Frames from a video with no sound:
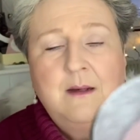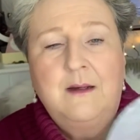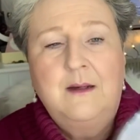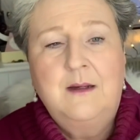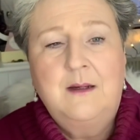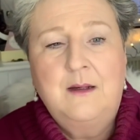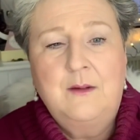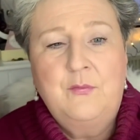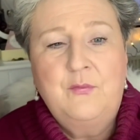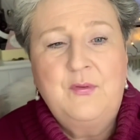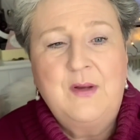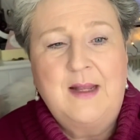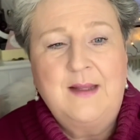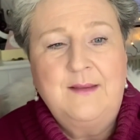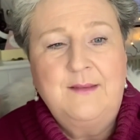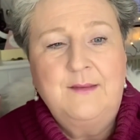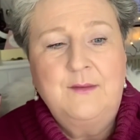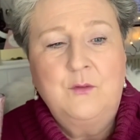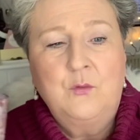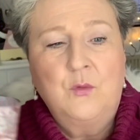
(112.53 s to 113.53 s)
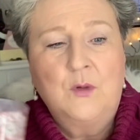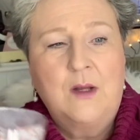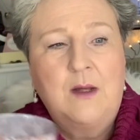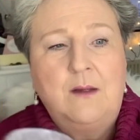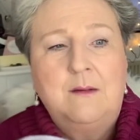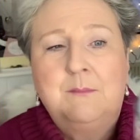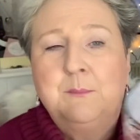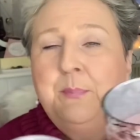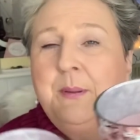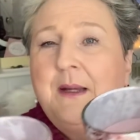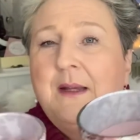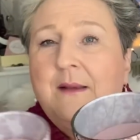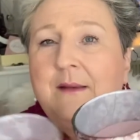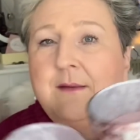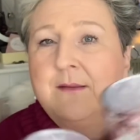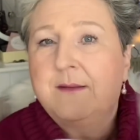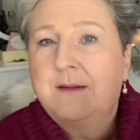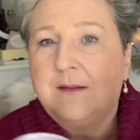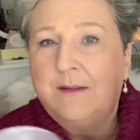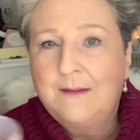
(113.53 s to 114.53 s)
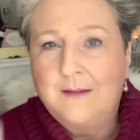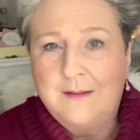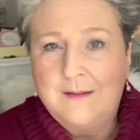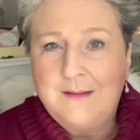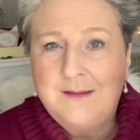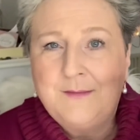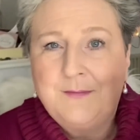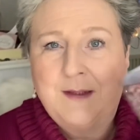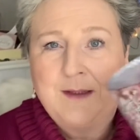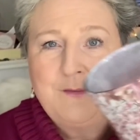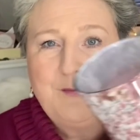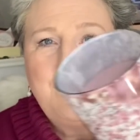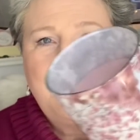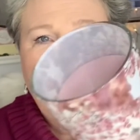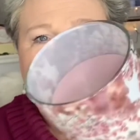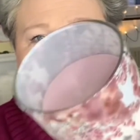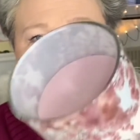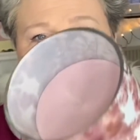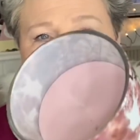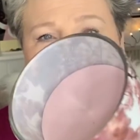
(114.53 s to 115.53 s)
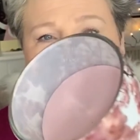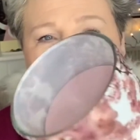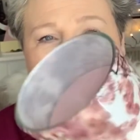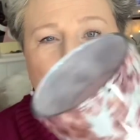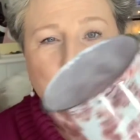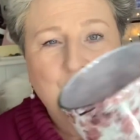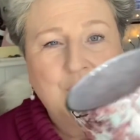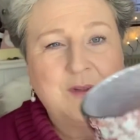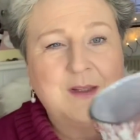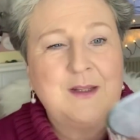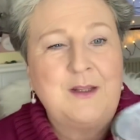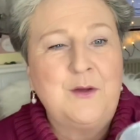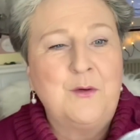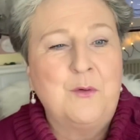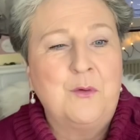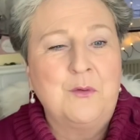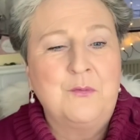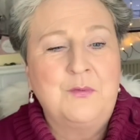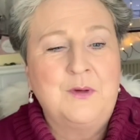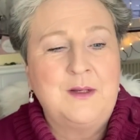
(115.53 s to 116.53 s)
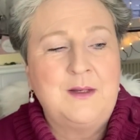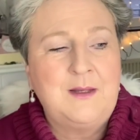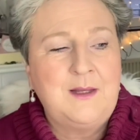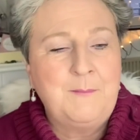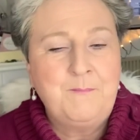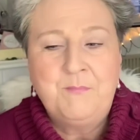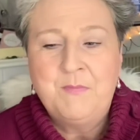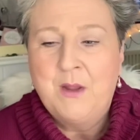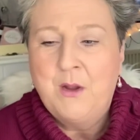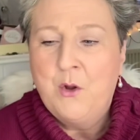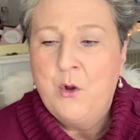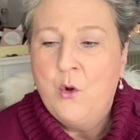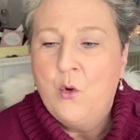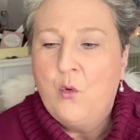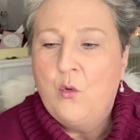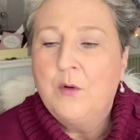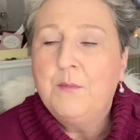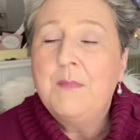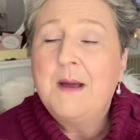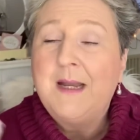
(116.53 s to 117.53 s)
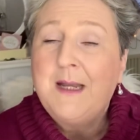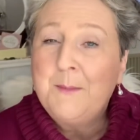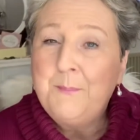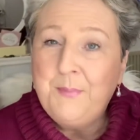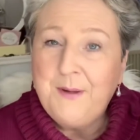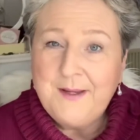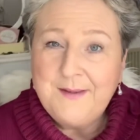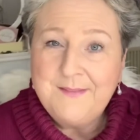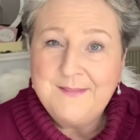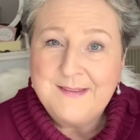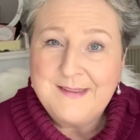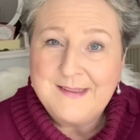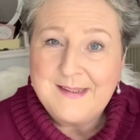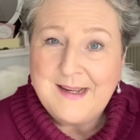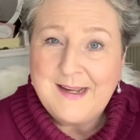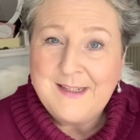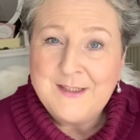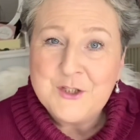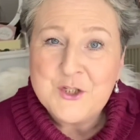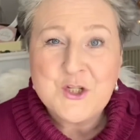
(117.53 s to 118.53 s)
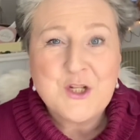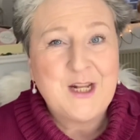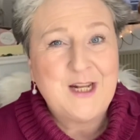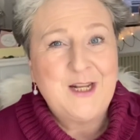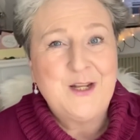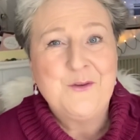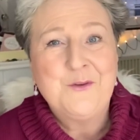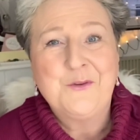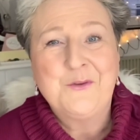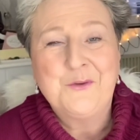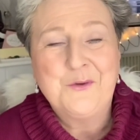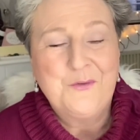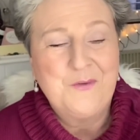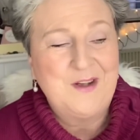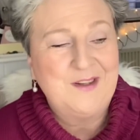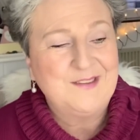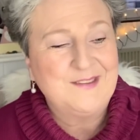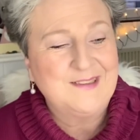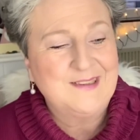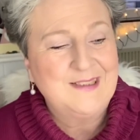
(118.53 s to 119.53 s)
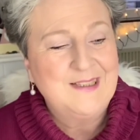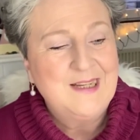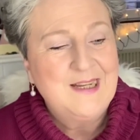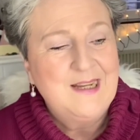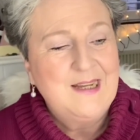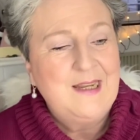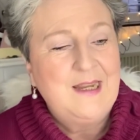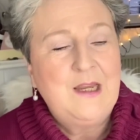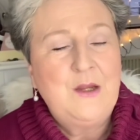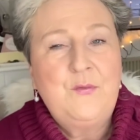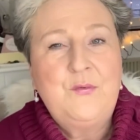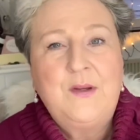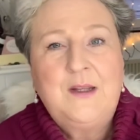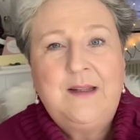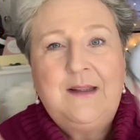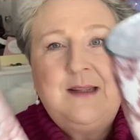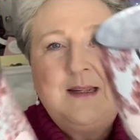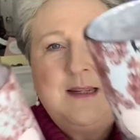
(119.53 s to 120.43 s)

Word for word: äh, Pflanzen oder Pinsel. Ne? Ich werde vielleicht den großen dann hier irgendwann nehmen und meine Pinsel reinstellen und sowas. Ne? Ich finde die